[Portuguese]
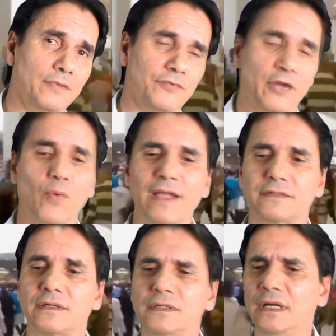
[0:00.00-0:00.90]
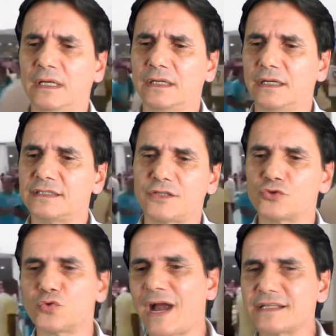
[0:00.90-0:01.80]
frequenta. Eles têm
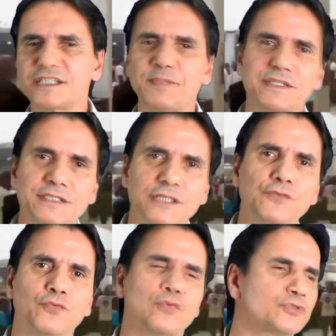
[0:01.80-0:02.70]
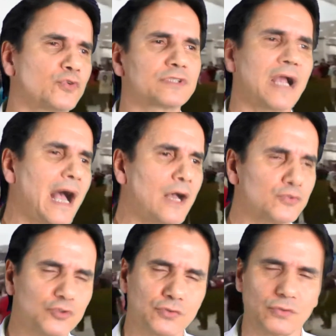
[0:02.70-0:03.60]
os lugares específicos, seus
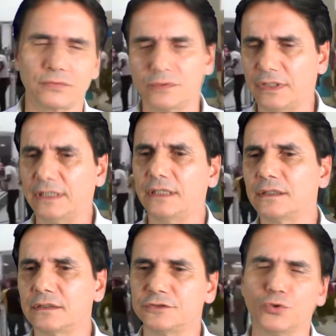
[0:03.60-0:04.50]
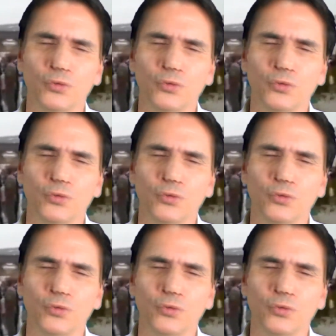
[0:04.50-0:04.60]
carros é, de